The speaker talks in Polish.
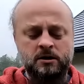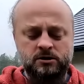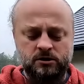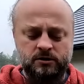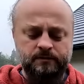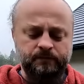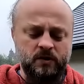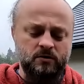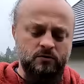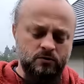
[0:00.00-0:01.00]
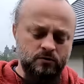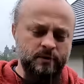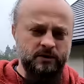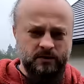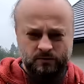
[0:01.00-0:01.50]
czyli mm,
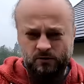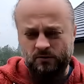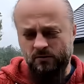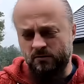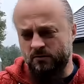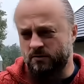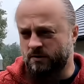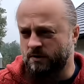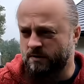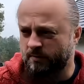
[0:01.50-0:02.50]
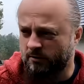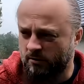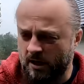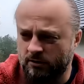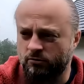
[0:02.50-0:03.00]
dokumentem no, z
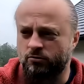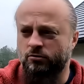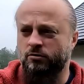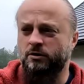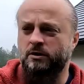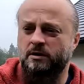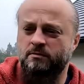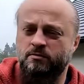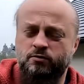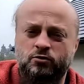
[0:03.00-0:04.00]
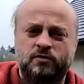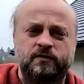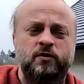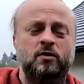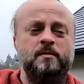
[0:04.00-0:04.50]
inspektoratu, który nam już
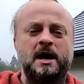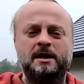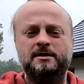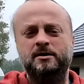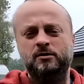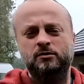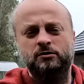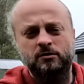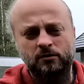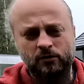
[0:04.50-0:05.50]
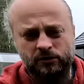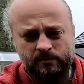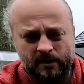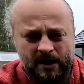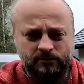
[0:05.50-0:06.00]
formalnie
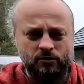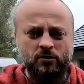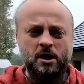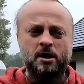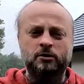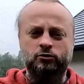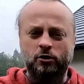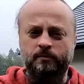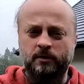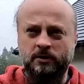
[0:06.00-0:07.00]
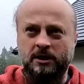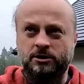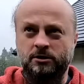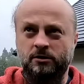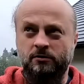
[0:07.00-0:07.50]
odebrano dom.
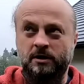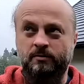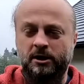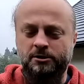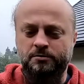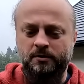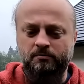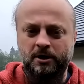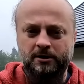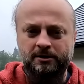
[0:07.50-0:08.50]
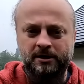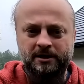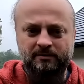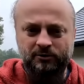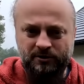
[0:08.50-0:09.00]
Znaczy odebraliśmy my, nie
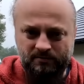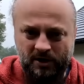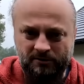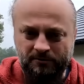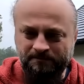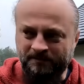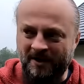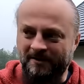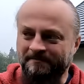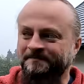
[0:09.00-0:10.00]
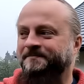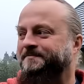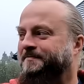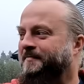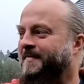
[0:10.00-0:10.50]
nam odebrano
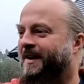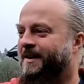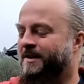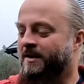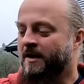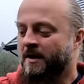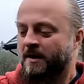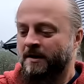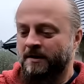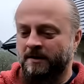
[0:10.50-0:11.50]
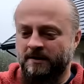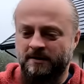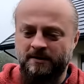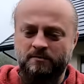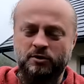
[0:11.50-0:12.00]
i e,